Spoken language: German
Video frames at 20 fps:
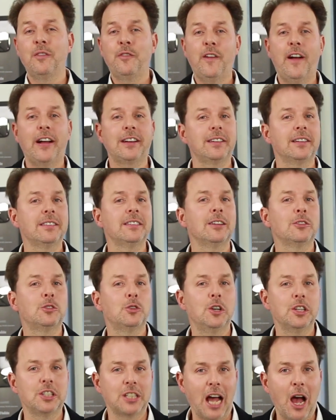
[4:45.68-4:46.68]
Fakt ist
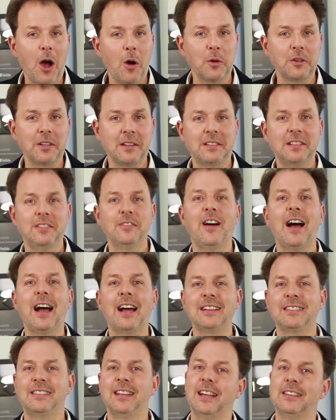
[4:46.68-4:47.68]
natürlich auch, dass die
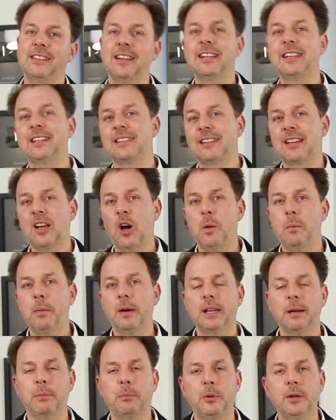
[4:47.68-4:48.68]
wahren Täter jetzt kaum
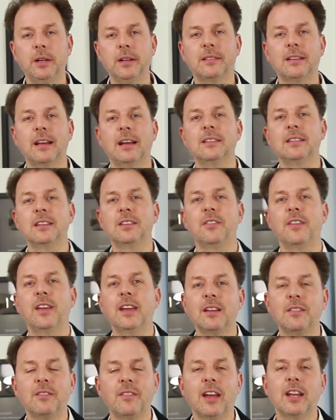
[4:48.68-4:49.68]
bei der Polizei sich
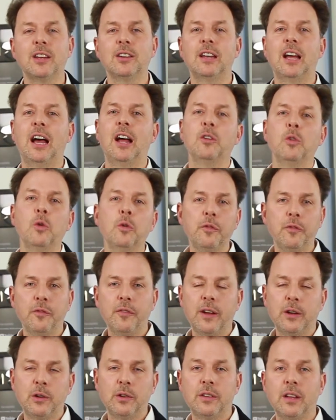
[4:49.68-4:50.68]
wehren werden, da
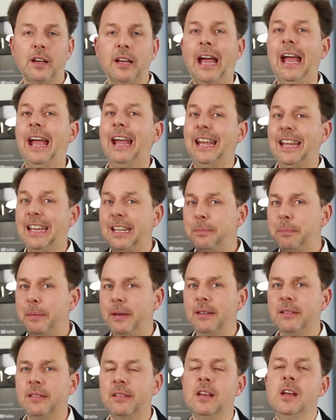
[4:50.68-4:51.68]
anrufen werden und sagen, hey, ich
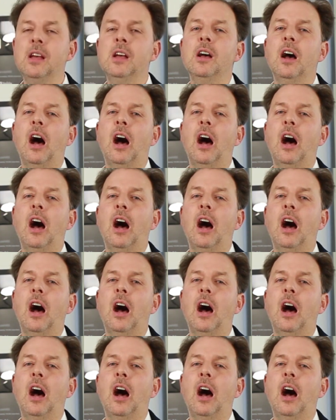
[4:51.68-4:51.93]
bin's,